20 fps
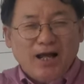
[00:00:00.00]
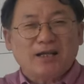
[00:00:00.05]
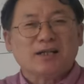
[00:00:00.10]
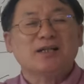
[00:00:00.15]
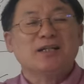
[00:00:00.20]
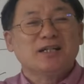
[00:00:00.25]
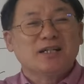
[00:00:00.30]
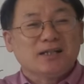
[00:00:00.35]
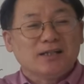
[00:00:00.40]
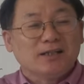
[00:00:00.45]

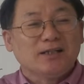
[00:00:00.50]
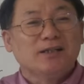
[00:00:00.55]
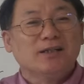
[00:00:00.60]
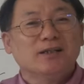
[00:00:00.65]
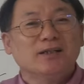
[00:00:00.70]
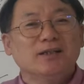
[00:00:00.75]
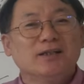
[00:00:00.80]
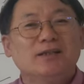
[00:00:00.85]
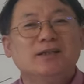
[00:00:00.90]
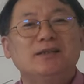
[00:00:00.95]

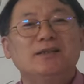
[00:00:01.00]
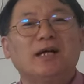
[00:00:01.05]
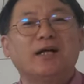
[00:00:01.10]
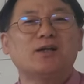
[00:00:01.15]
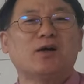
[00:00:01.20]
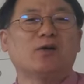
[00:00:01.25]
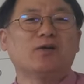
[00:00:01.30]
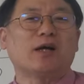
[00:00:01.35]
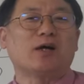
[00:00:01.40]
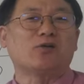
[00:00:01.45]
큰
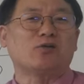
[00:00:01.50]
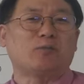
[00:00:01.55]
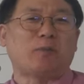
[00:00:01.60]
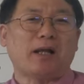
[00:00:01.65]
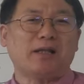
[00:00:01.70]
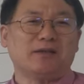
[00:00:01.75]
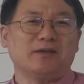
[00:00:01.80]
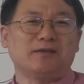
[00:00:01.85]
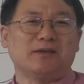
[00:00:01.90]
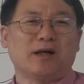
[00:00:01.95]
자의 언약으로
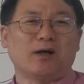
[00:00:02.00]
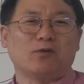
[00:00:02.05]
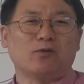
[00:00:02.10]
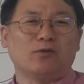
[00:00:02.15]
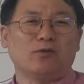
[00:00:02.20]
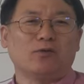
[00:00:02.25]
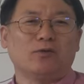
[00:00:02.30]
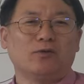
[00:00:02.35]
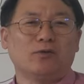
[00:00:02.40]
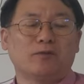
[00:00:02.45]

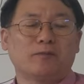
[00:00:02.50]
받는다고.